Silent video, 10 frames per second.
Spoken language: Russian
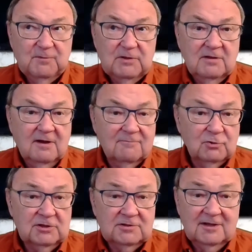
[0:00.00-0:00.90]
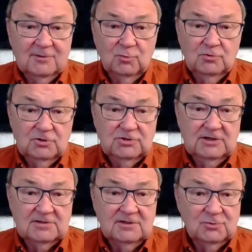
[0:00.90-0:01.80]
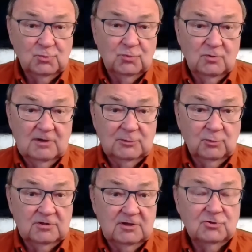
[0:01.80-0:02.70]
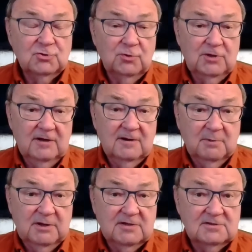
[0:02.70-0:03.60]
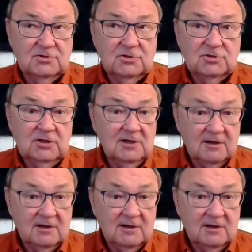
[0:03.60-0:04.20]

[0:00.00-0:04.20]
И вот это одно несчастное судно, которое должно якобы их защищать,